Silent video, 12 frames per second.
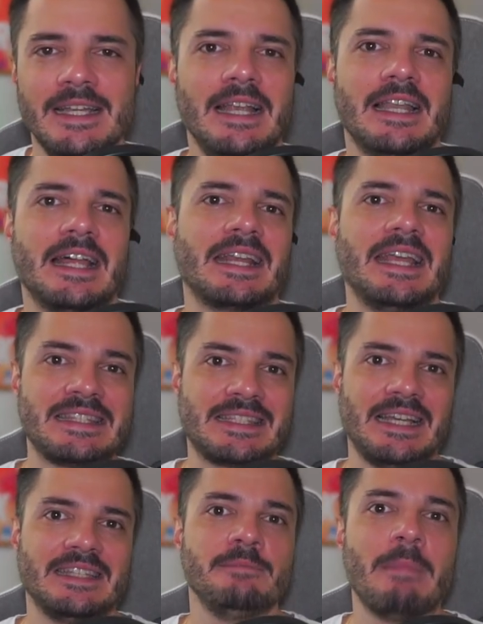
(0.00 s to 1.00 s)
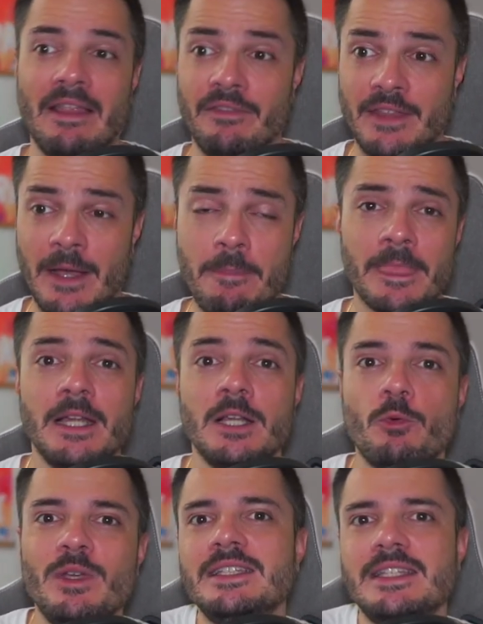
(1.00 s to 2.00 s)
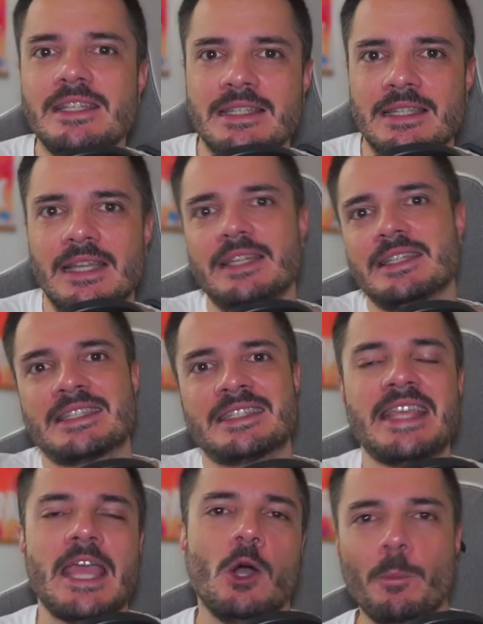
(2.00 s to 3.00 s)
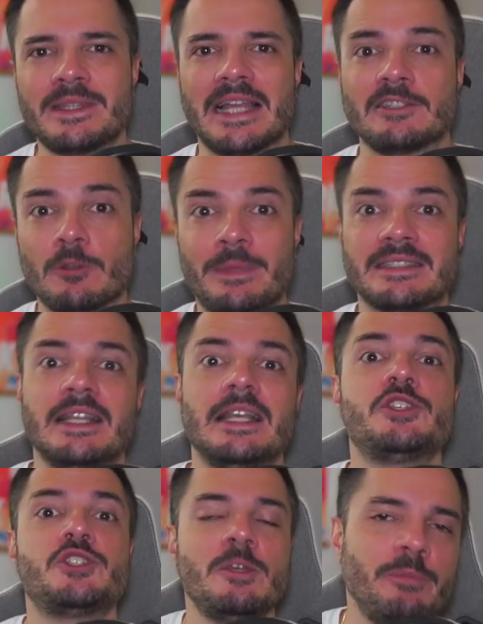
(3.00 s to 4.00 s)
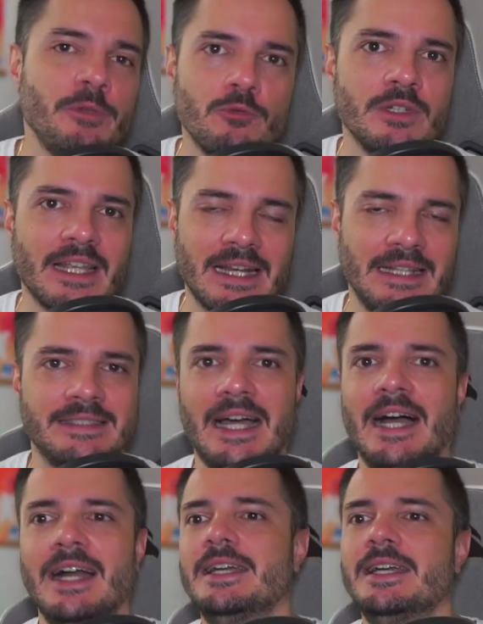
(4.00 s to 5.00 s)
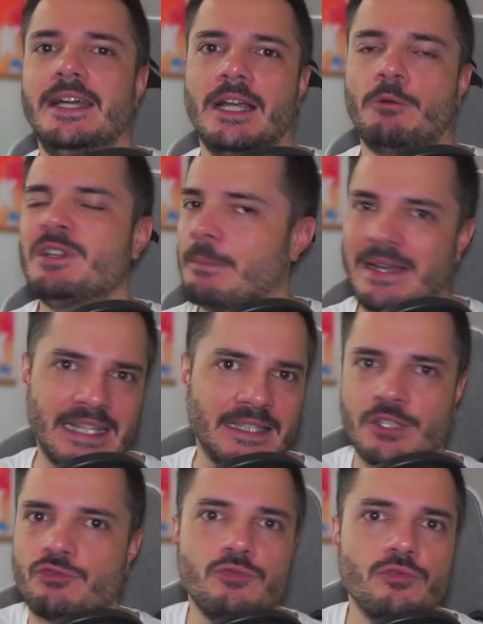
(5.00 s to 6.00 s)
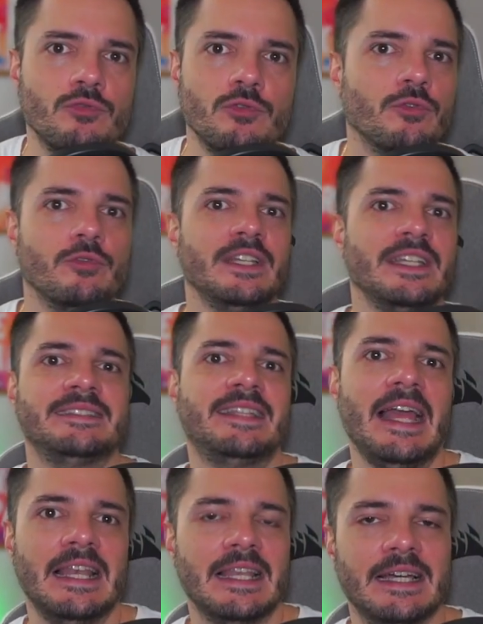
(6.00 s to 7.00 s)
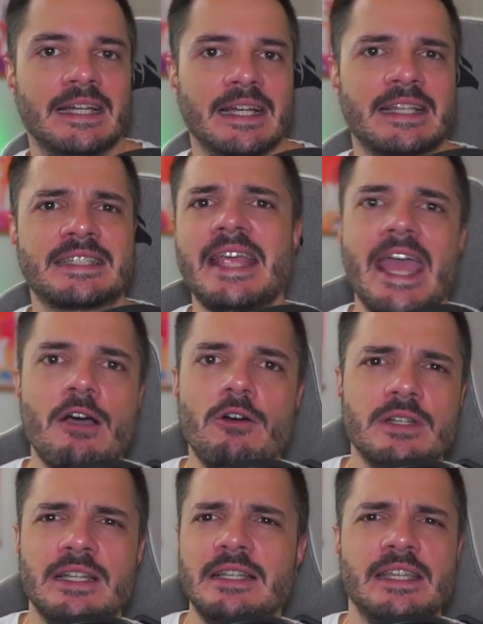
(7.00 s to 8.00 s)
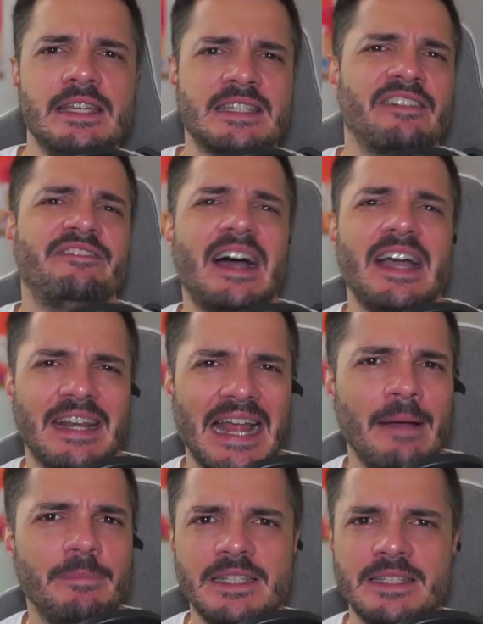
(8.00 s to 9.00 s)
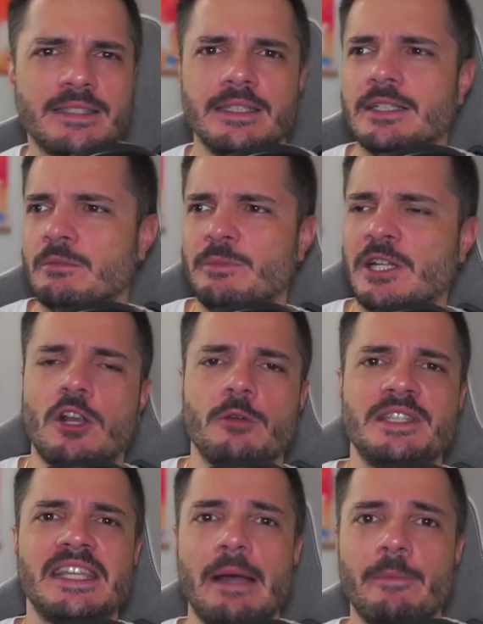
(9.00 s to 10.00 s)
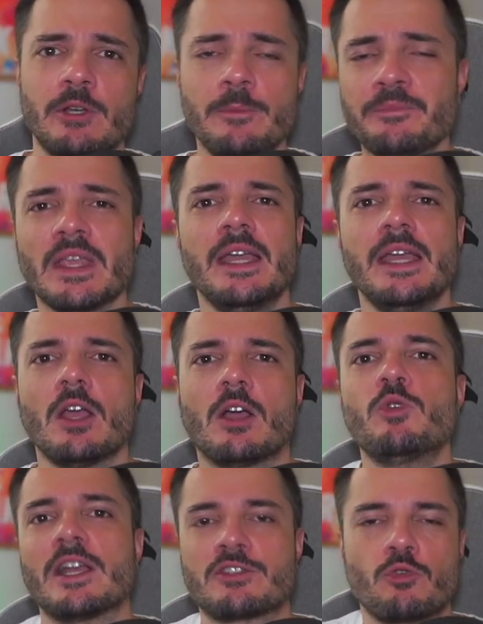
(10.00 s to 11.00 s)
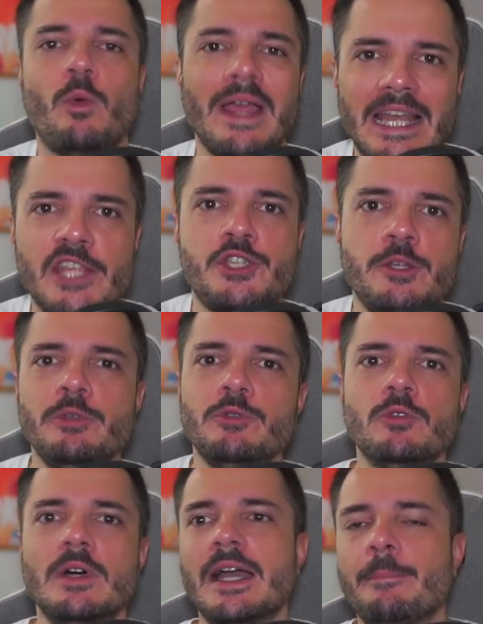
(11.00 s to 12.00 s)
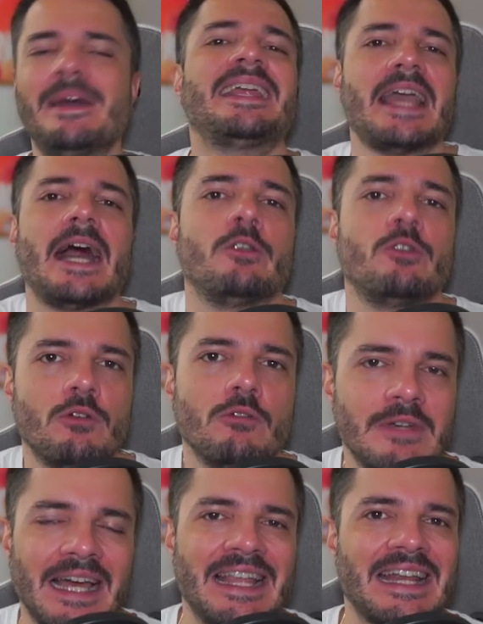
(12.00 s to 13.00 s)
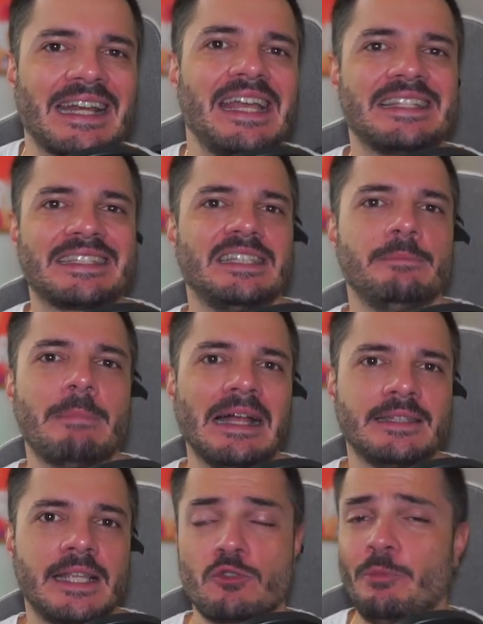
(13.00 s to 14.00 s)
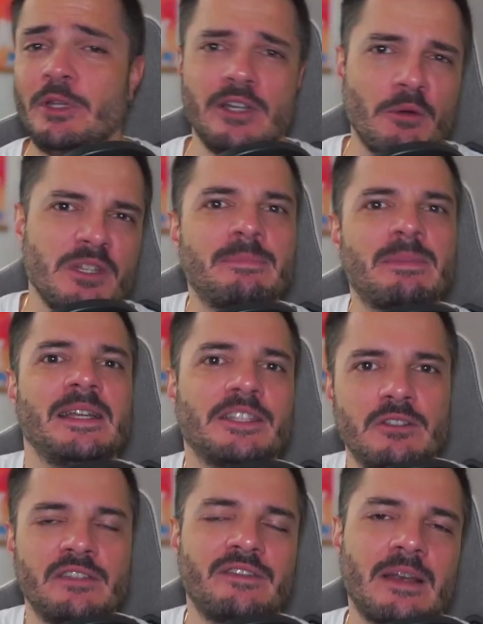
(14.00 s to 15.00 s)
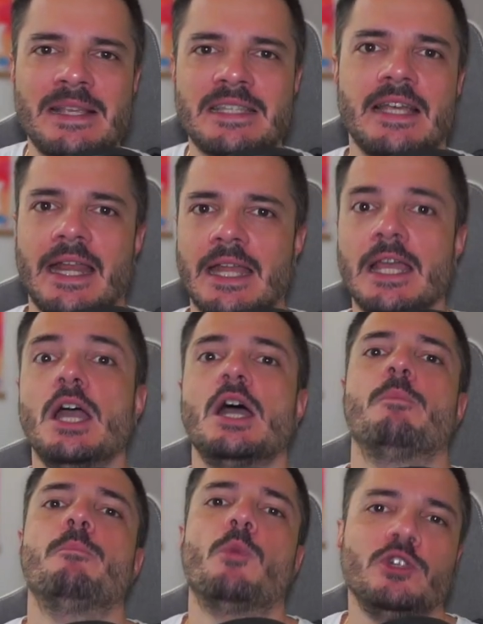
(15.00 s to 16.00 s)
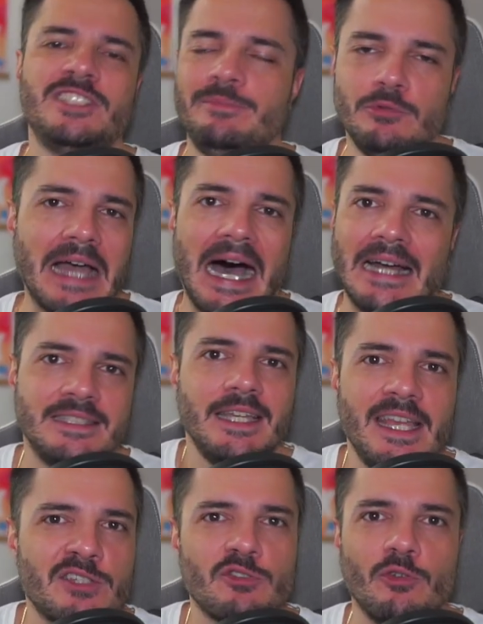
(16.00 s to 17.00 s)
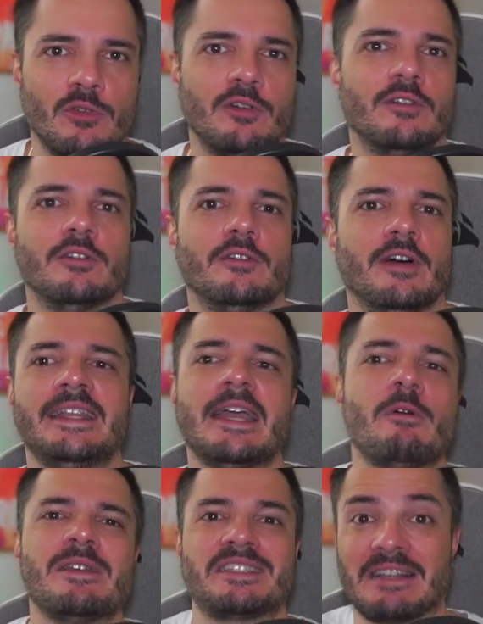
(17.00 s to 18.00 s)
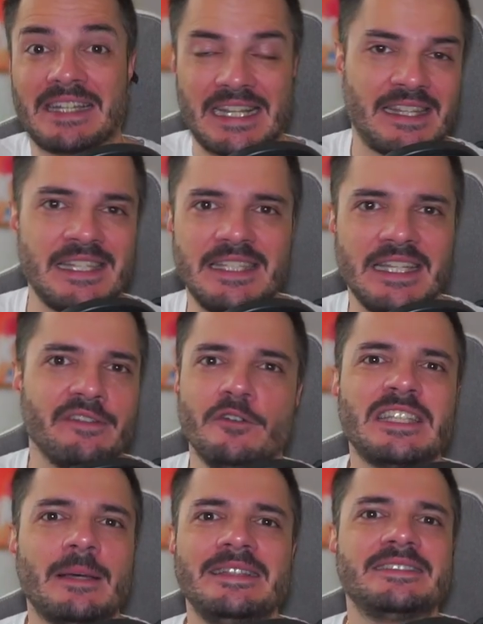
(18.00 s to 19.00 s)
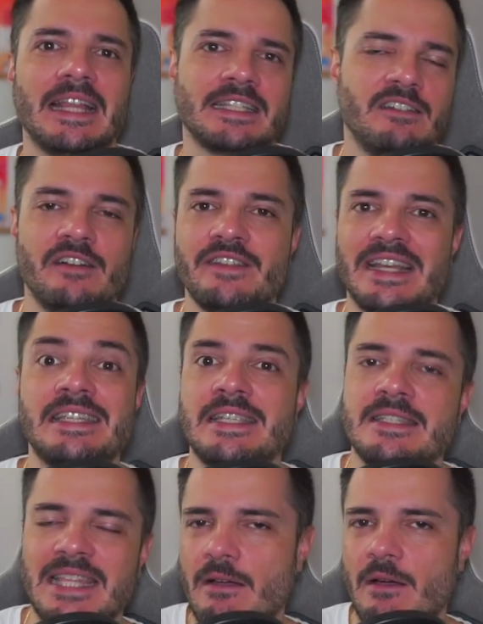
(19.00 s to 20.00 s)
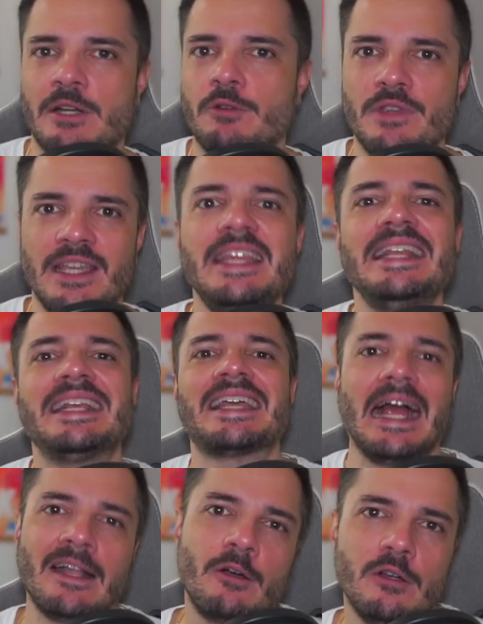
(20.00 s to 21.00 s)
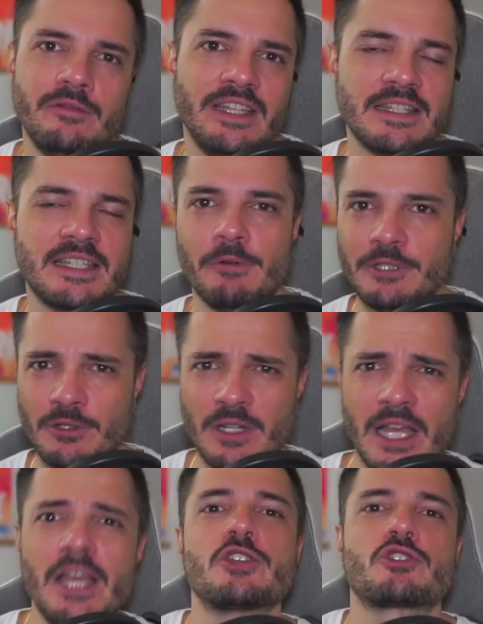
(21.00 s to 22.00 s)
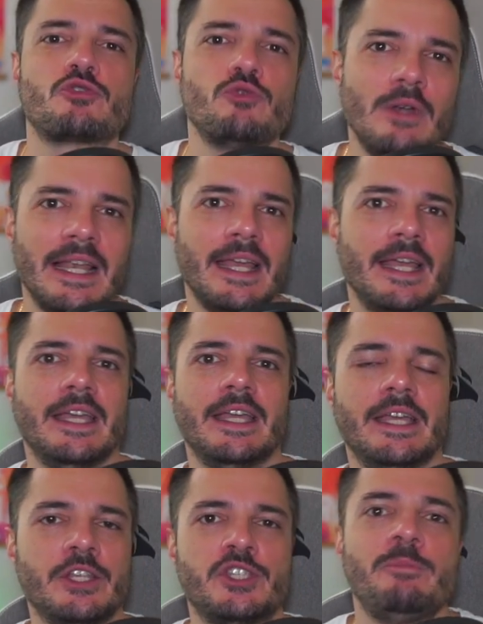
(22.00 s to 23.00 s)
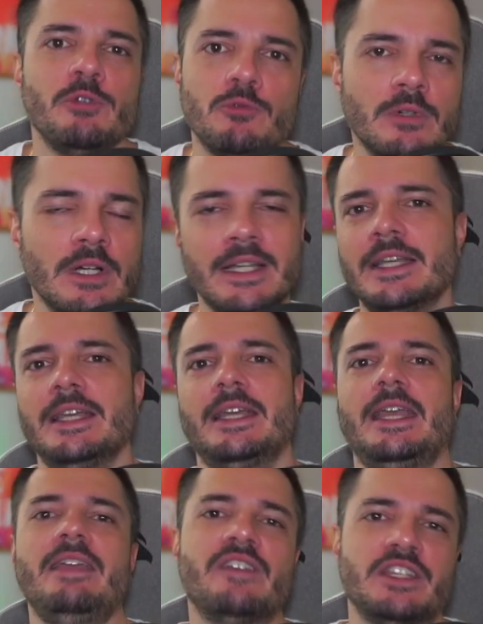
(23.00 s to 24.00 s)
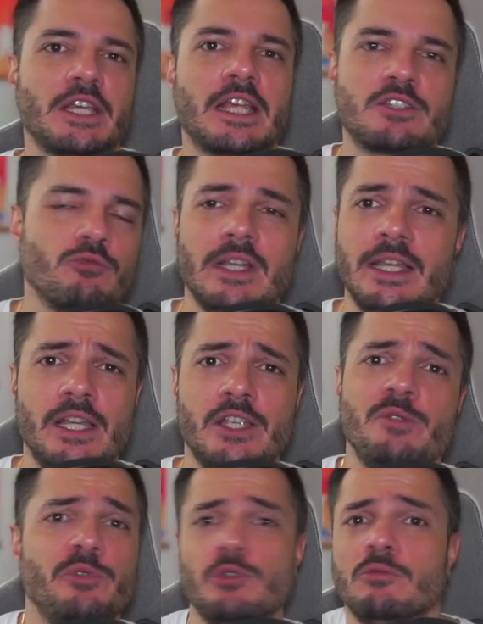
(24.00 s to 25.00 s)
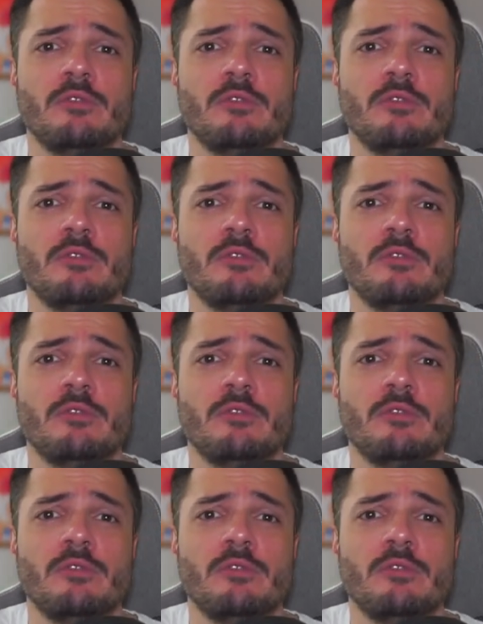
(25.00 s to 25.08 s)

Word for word: larghezza di banda, quindi eh, si è optato per delle CPU in realtà, eh, quindi basate su Intel Xeon, le Sapphire Rapids, non mi ricordo come si chiamano, comunque su quelle CPU perché hanno una larghezza di banda superiore, quindi permettono di far passare molti più dati e sono, ed è questa una caratteristica fondamentale che deve avere il sistema, per cui il calcolo viene eseguito sulle CPU invece che sulle GPU.